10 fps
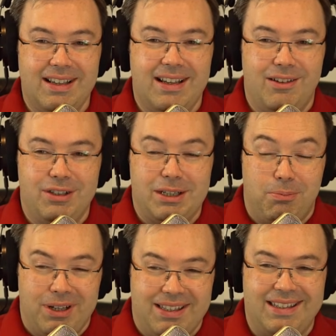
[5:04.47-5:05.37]
você
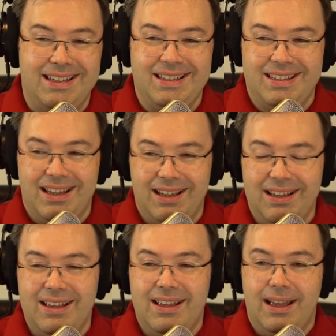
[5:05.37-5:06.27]
precisa
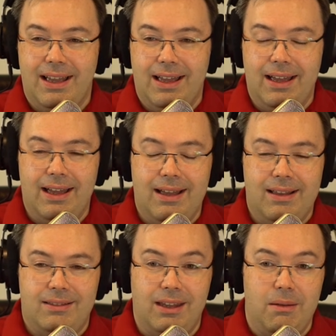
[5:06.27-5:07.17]
é,
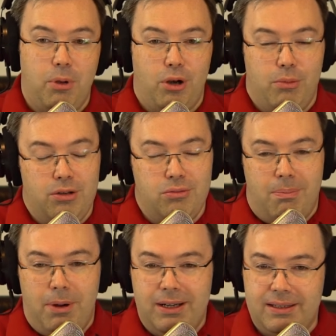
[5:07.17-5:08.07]
ter pelo menos uma
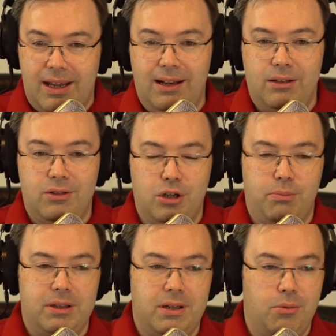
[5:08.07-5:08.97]
parcela do seu
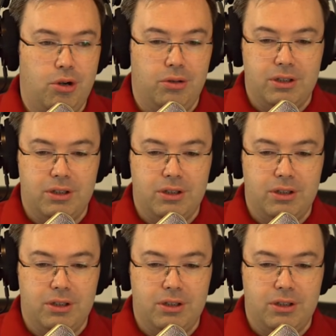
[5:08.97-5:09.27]
patrimônio em outras